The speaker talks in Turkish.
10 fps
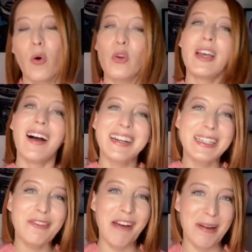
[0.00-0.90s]
Ona
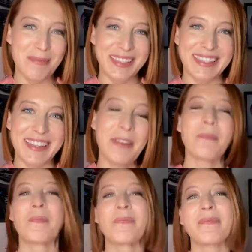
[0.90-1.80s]
akıl vermekle
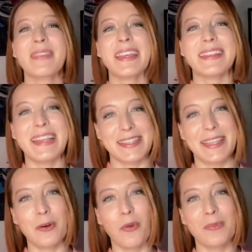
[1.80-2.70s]

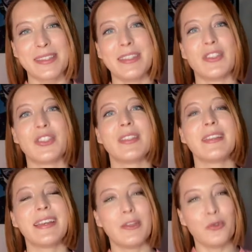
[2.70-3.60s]
destek olması
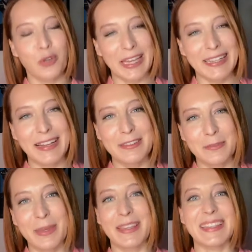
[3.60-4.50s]
için
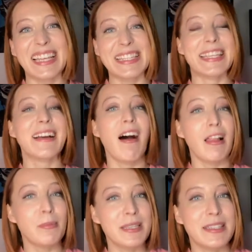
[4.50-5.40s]
yüreklendirmek, destek
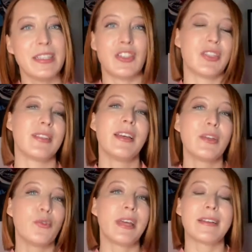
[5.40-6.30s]
alması için
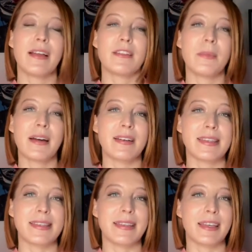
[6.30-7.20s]
yüreklendirmek
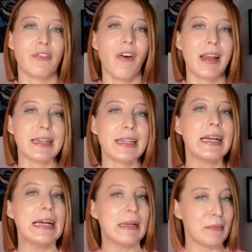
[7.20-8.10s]
arasındaki farkı
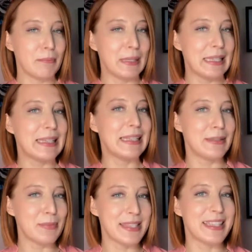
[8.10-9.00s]

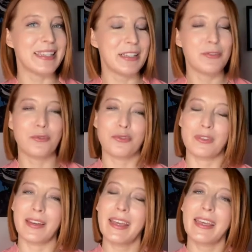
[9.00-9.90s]
bildiğimizi
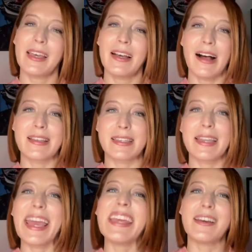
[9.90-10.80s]
düşünerek aslında
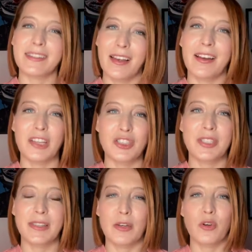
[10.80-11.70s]
en yakın
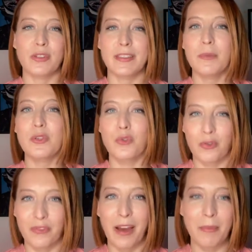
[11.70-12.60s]
arkadaşlık terörüne de bir
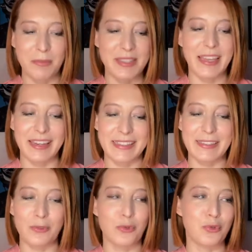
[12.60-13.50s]
son vermemiz
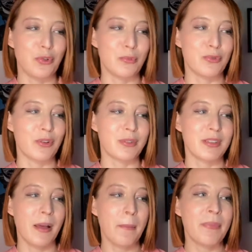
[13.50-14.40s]
gerektiğini düşünüyorum bu
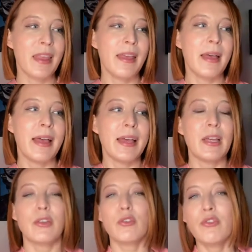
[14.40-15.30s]
noktada.
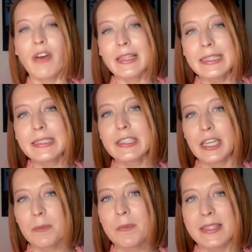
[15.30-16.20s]
Güvenli ilişki
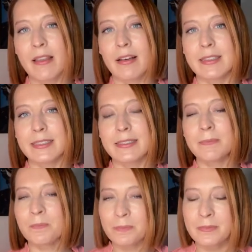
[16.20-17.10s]
hepimizin hakkı.
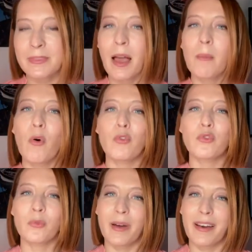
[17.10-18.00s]
Tam 10
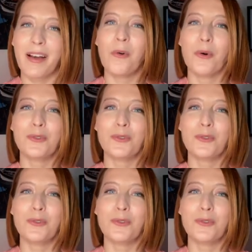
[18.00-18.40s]
numara, 10.